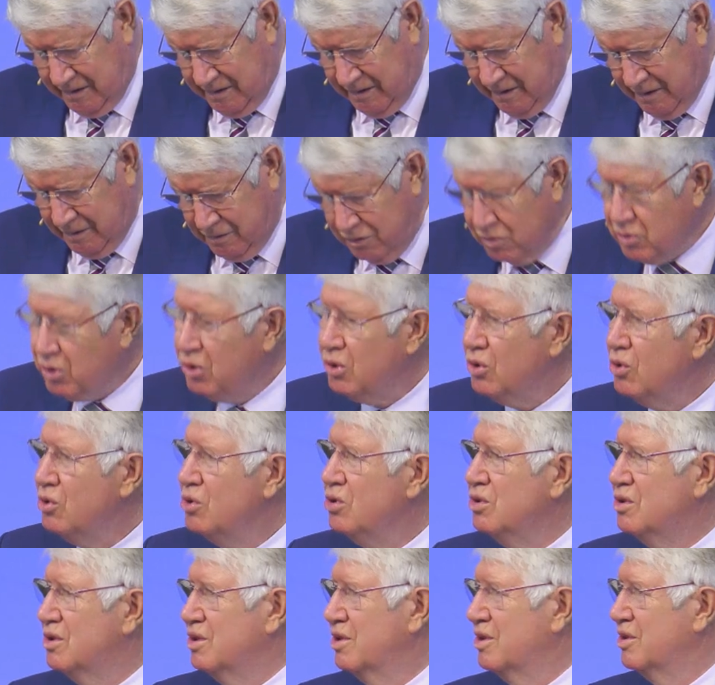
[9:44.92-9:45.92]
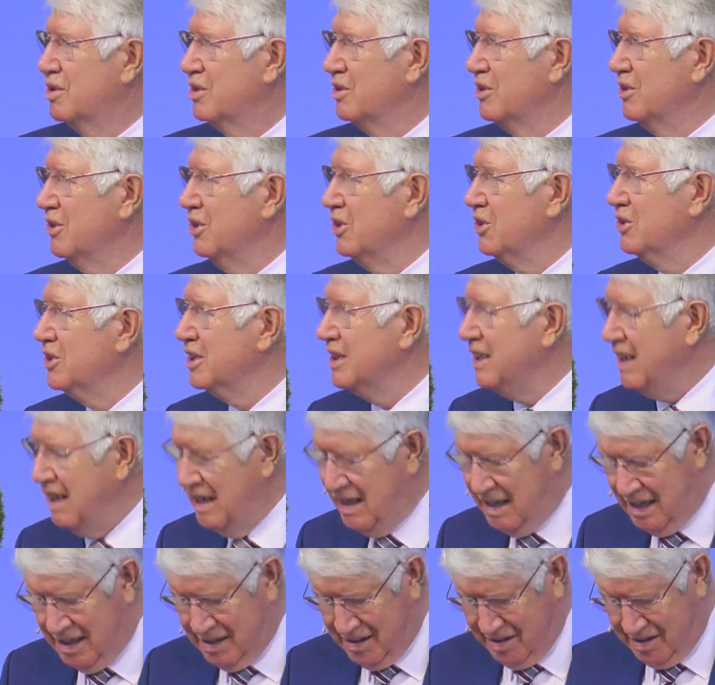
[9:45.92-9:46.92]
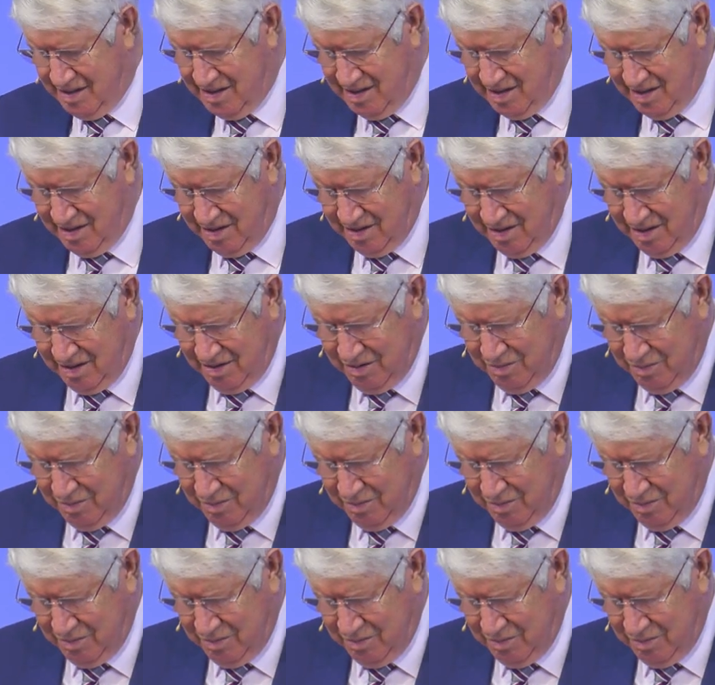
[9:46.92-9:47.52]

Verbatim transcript: in Not und in Angst